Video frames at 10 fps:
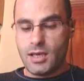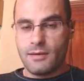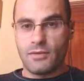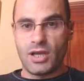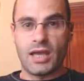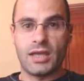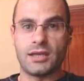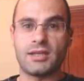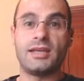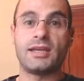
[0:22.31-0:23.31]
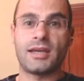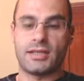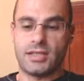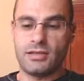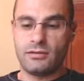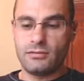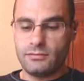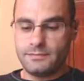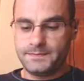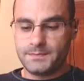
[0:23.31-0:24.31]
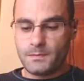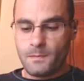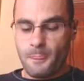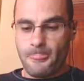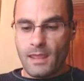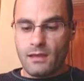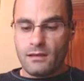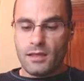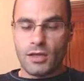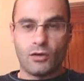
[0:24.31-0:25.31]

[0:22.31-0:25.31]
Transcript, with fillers: Voy a ir increchendo. Y